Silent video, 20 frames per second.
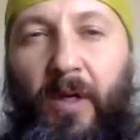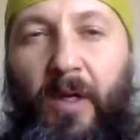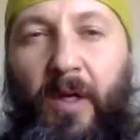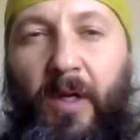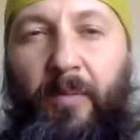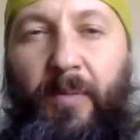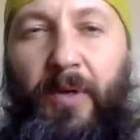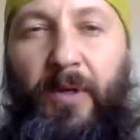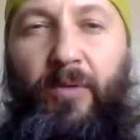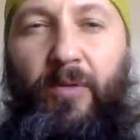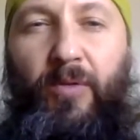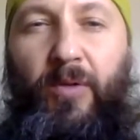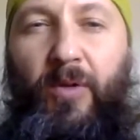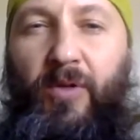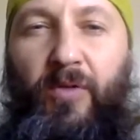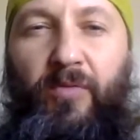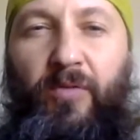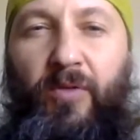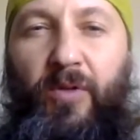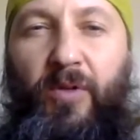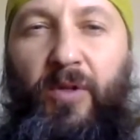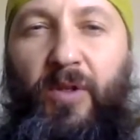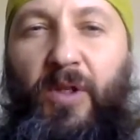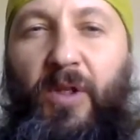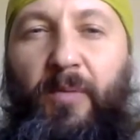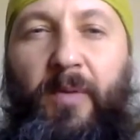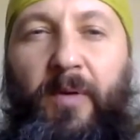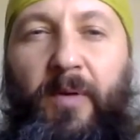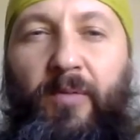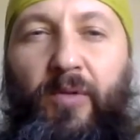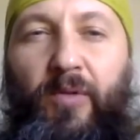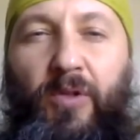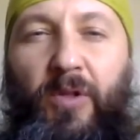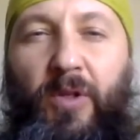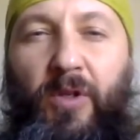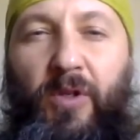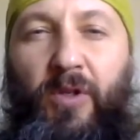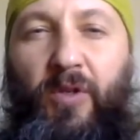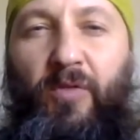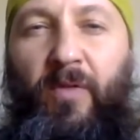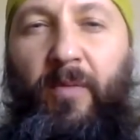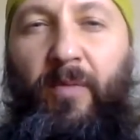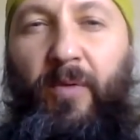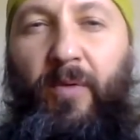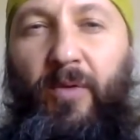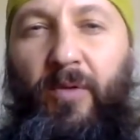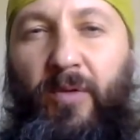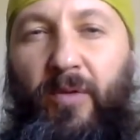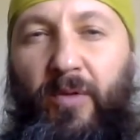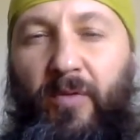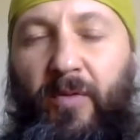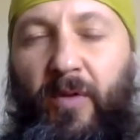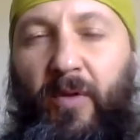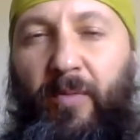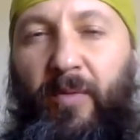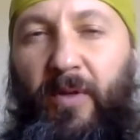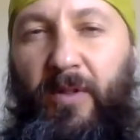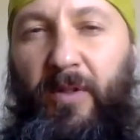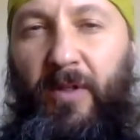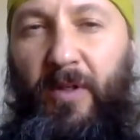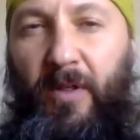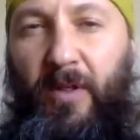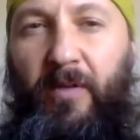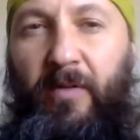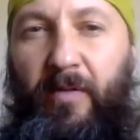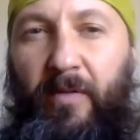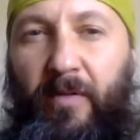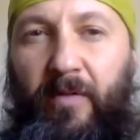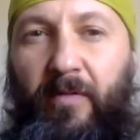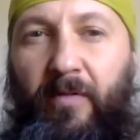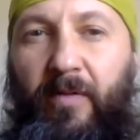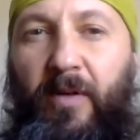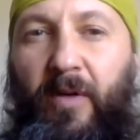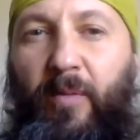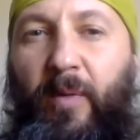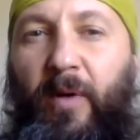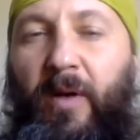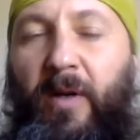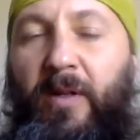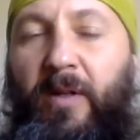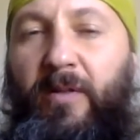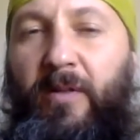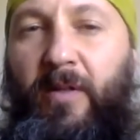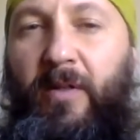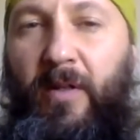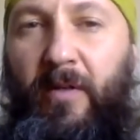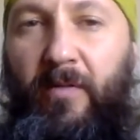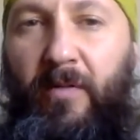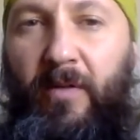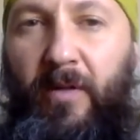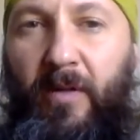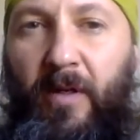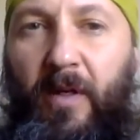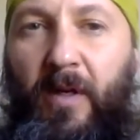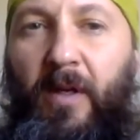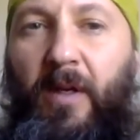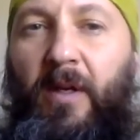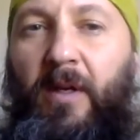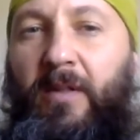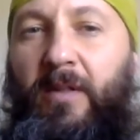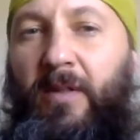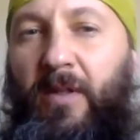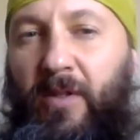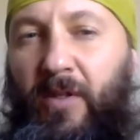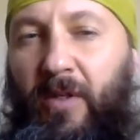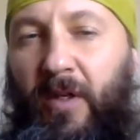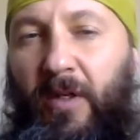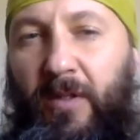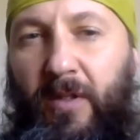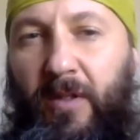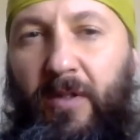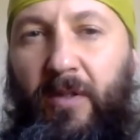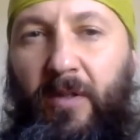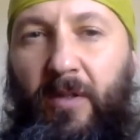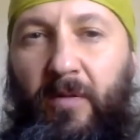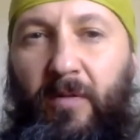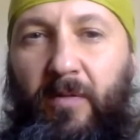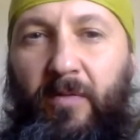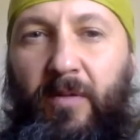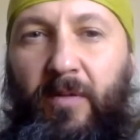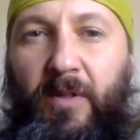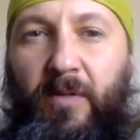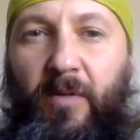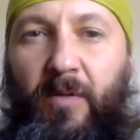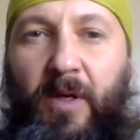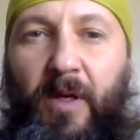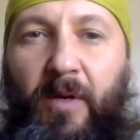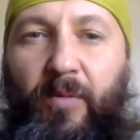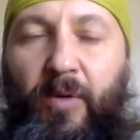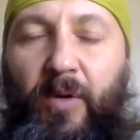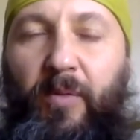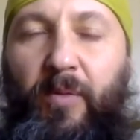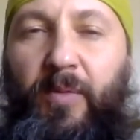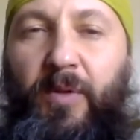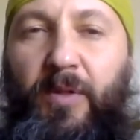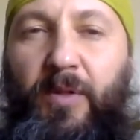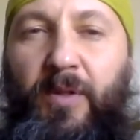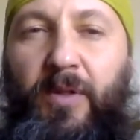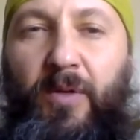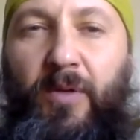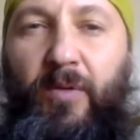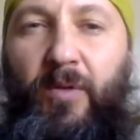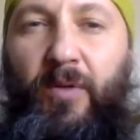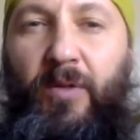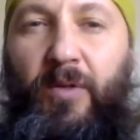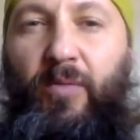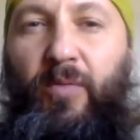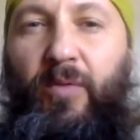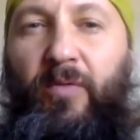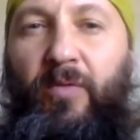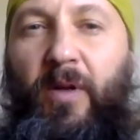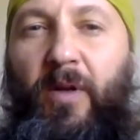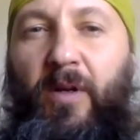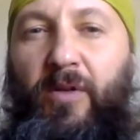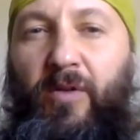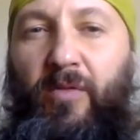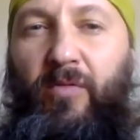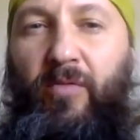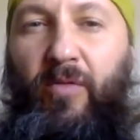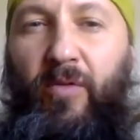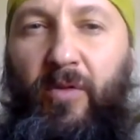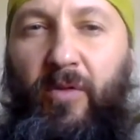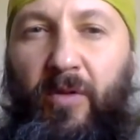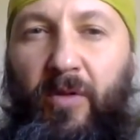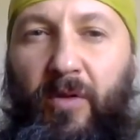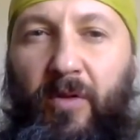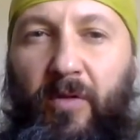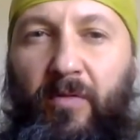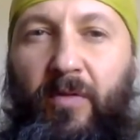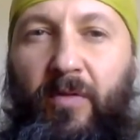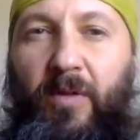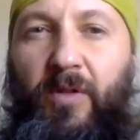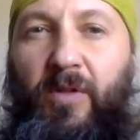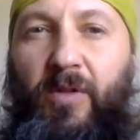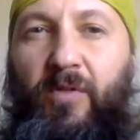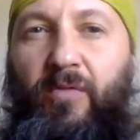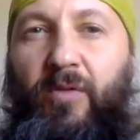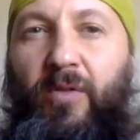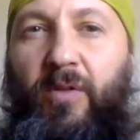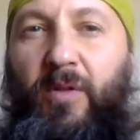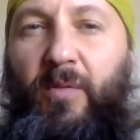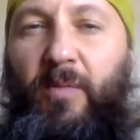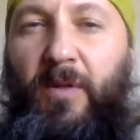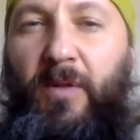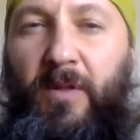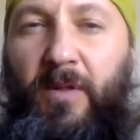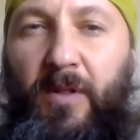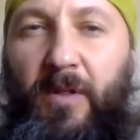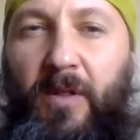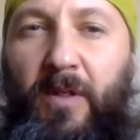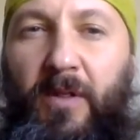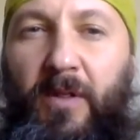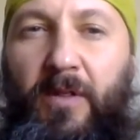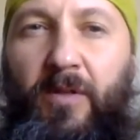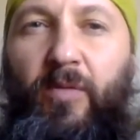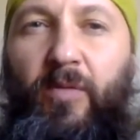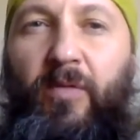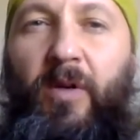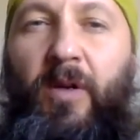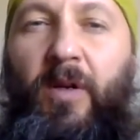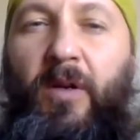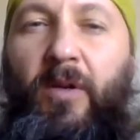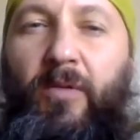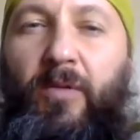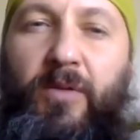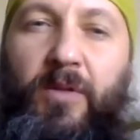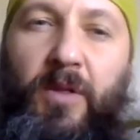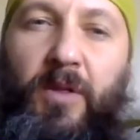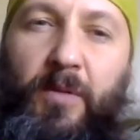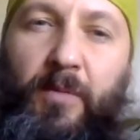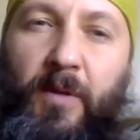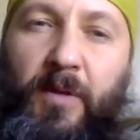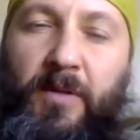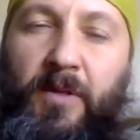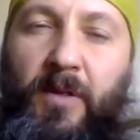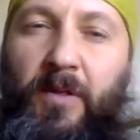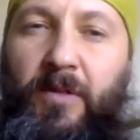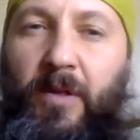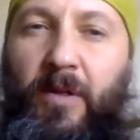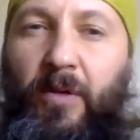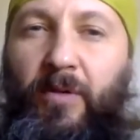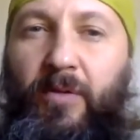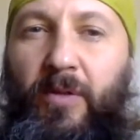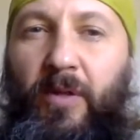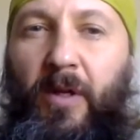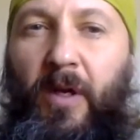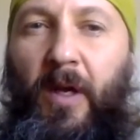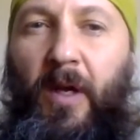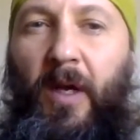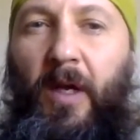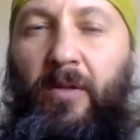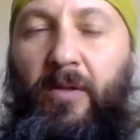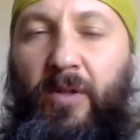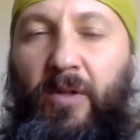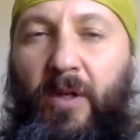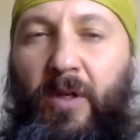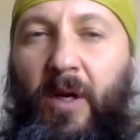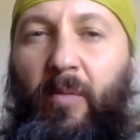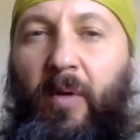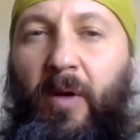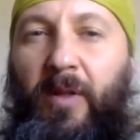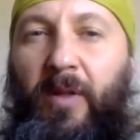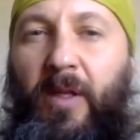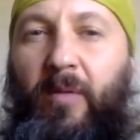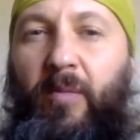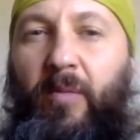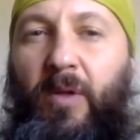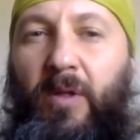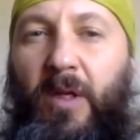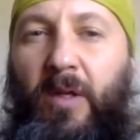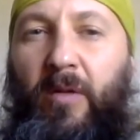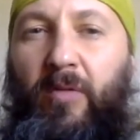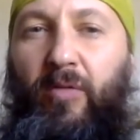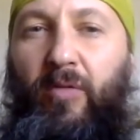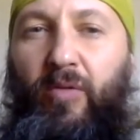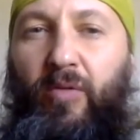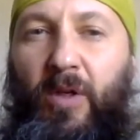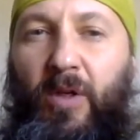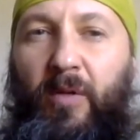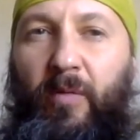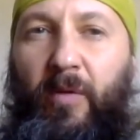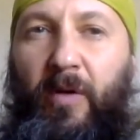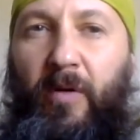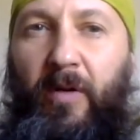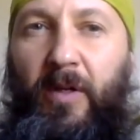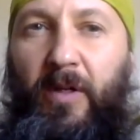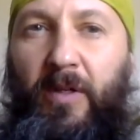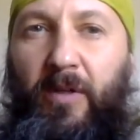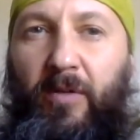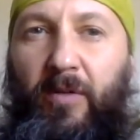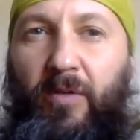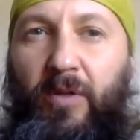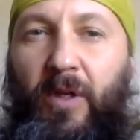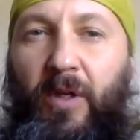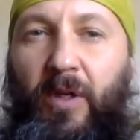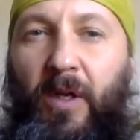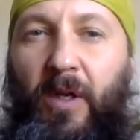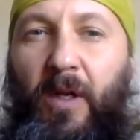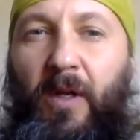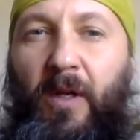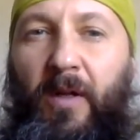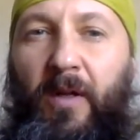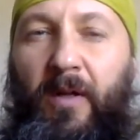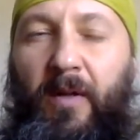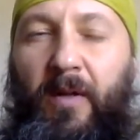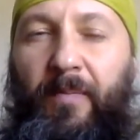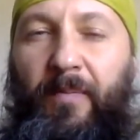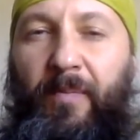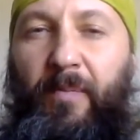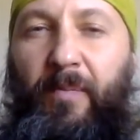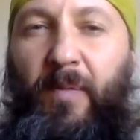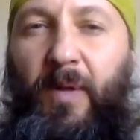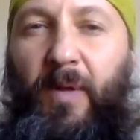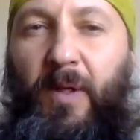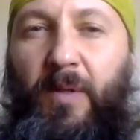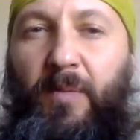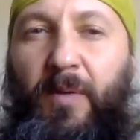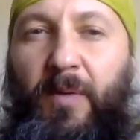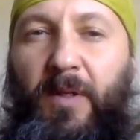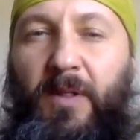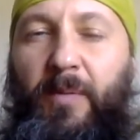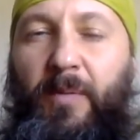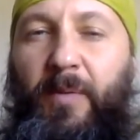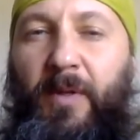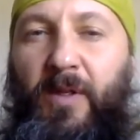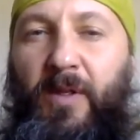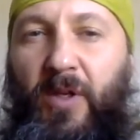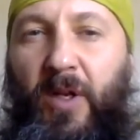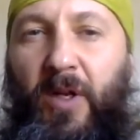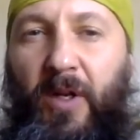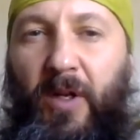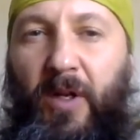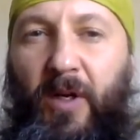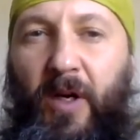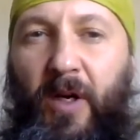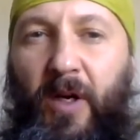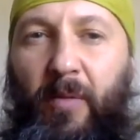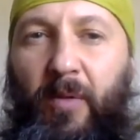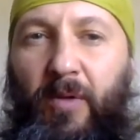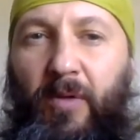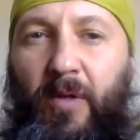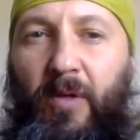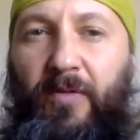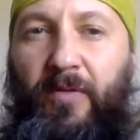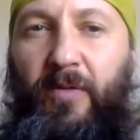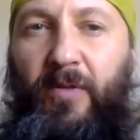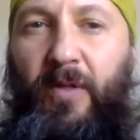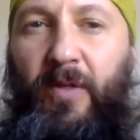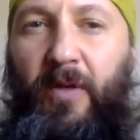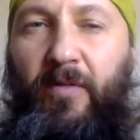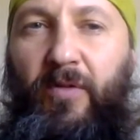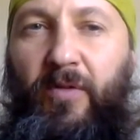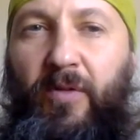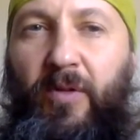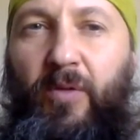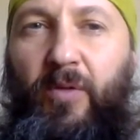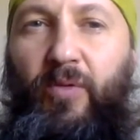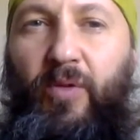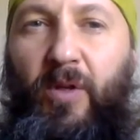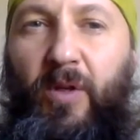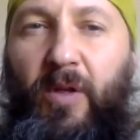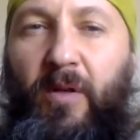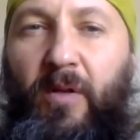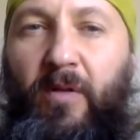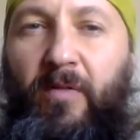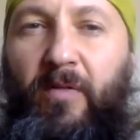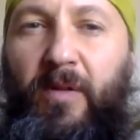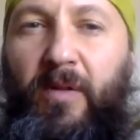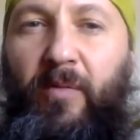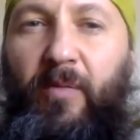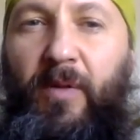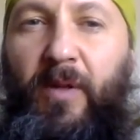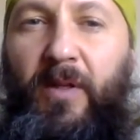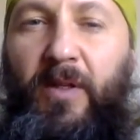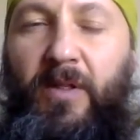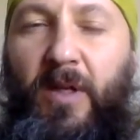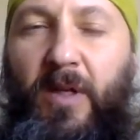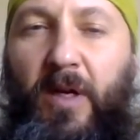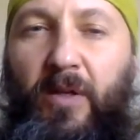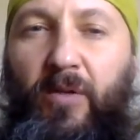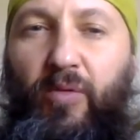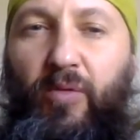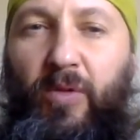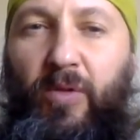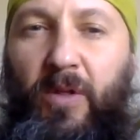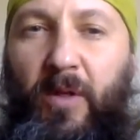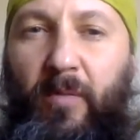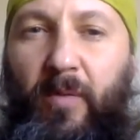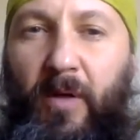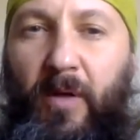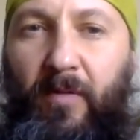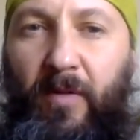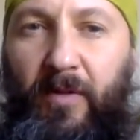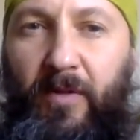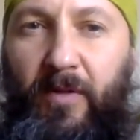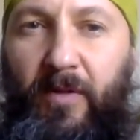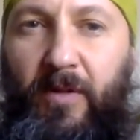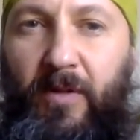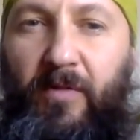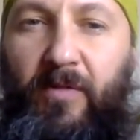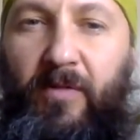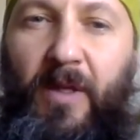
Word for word: приют для животных не поможет решить вопросы с вырубкой деревьев. Вырубали деревья, сажайте деревья, вы этим карму компенсируете. Убивали животных, вы животных спасаете. Убивали людей, спасаете людей. То есть карма, она имеет какие-то узкие направления. То есть эм, есть понятие положительная карма, но она все равно все-таки узко, в этом плане есть какая-то узконаправленность.